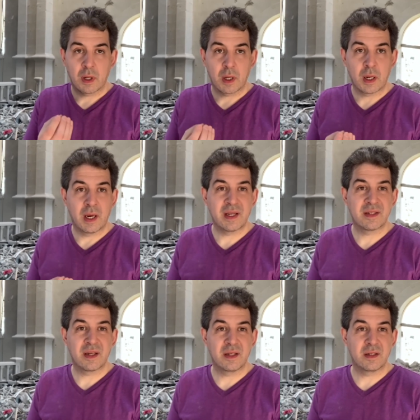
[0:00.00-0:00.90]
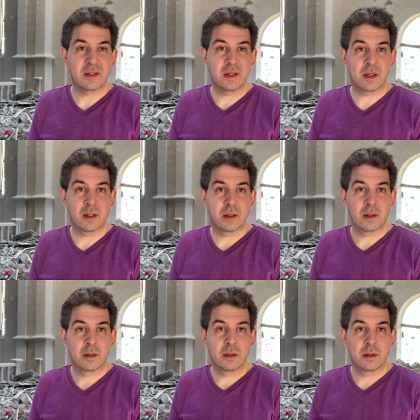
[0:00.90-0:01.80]
en la esencia
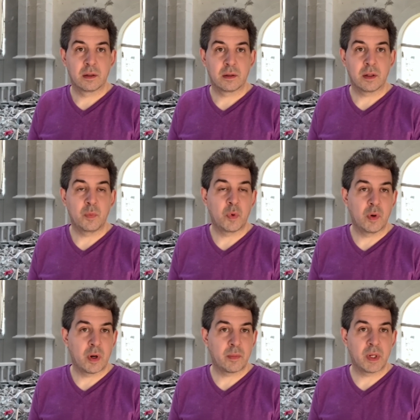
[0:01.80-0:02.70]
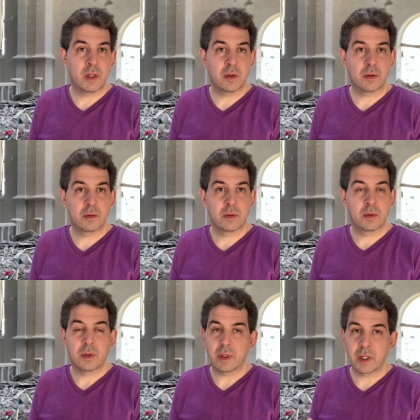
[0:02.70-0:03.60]
del pueblo armenio.
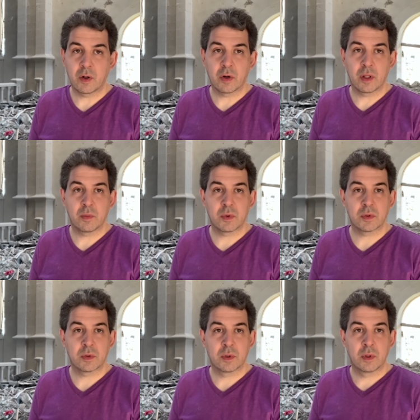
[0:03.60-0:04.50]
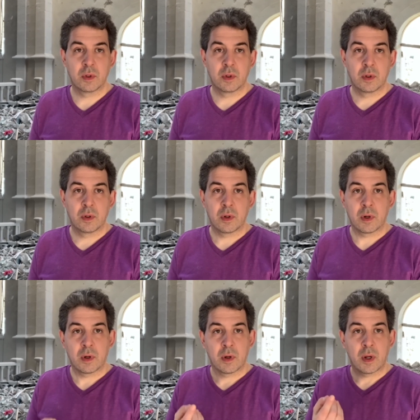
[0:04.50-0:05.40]
Recordemos,
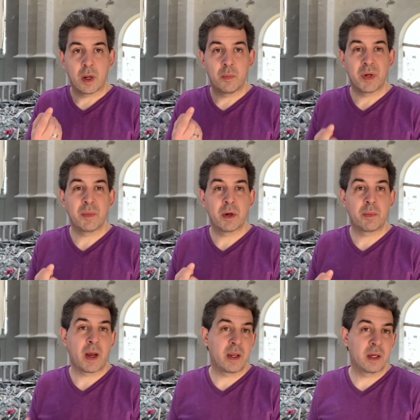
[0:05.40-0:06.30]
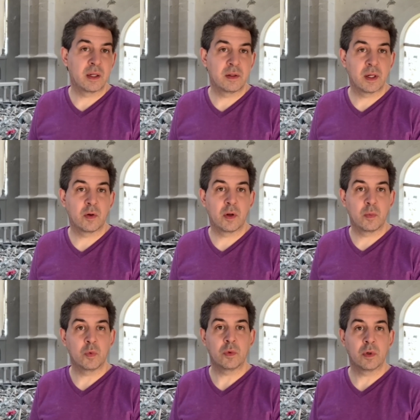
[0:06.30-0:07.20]
el primer país cristiano del
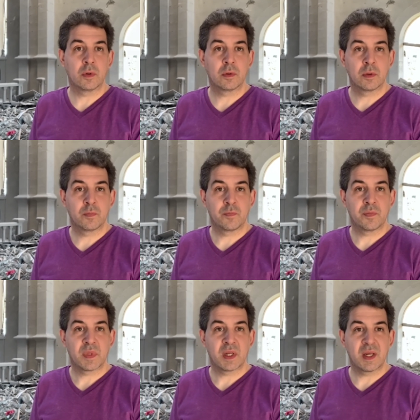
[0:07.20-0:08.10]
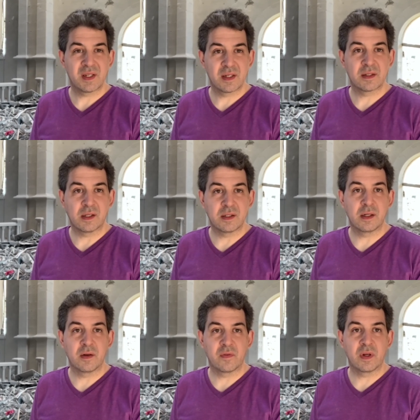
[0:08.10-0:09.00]
mundo. Ese es el
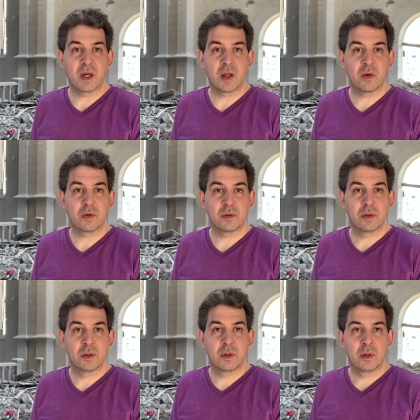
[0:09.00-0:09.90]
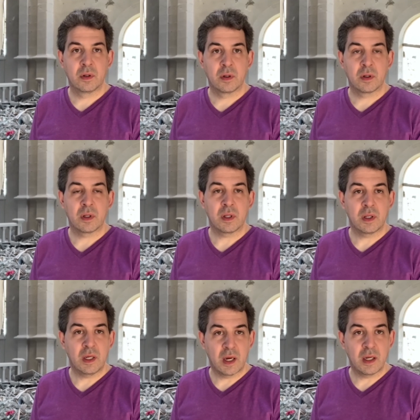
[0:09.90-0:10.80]
significado.
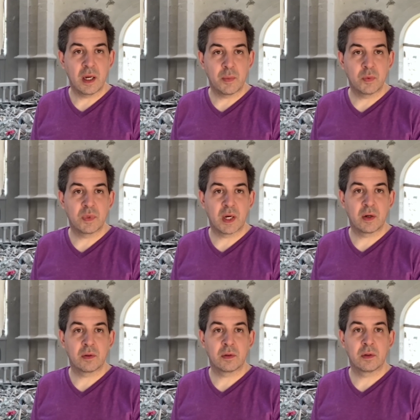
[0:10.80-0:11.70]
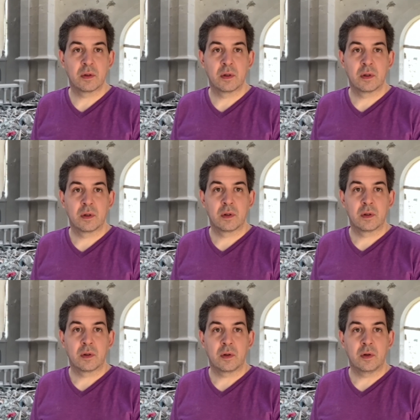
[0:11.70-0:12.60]
Y ahí apuntaron
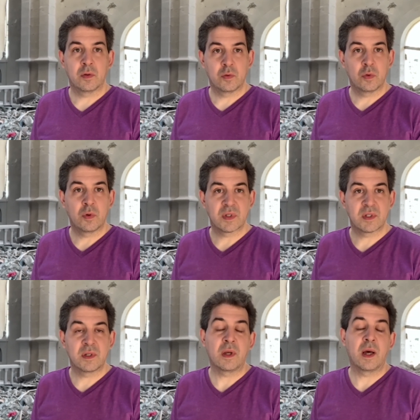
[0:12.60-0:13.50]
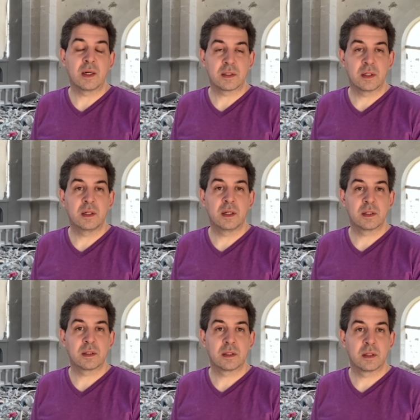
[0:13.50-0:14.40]
los turcos
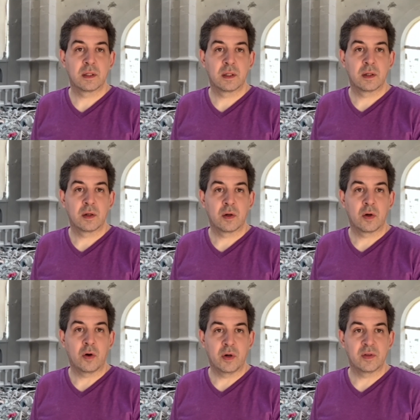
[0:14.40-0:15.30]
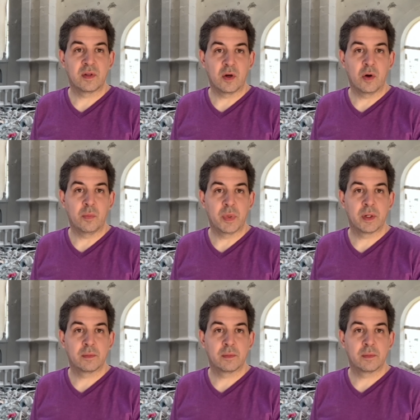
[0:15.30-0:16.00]
azeríes con este golpe.